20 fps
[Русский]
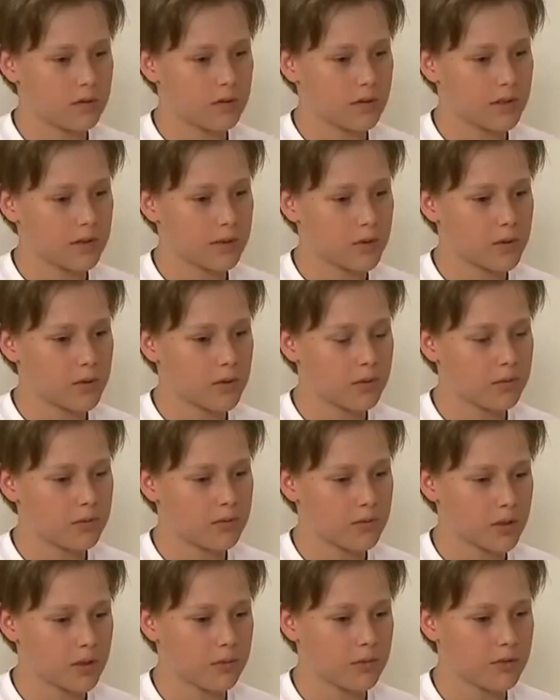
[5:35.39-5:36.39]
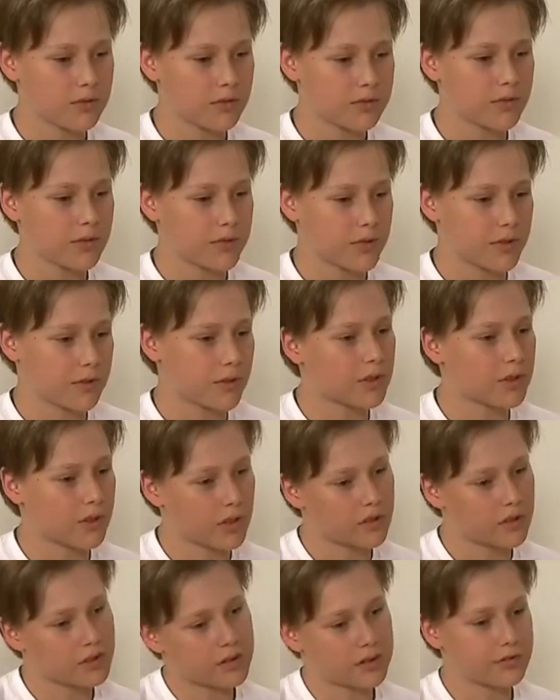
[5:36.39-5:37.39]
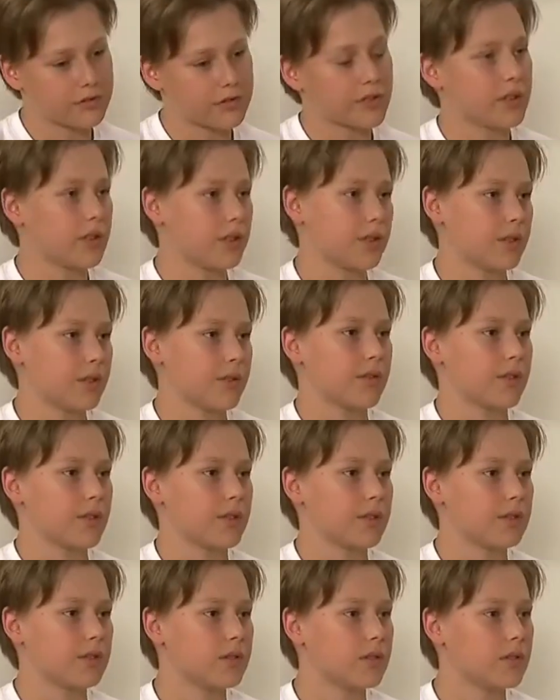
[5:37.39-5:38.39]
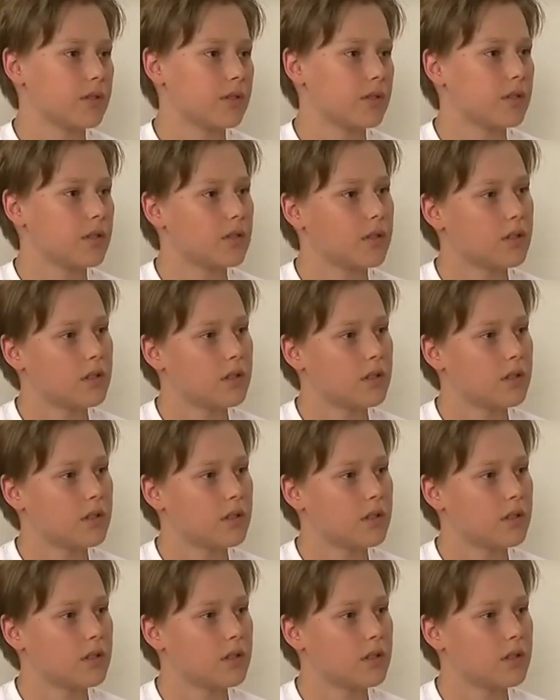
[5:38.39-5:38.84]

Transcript: в основном мне больше всего нравится жонглирование. Угу.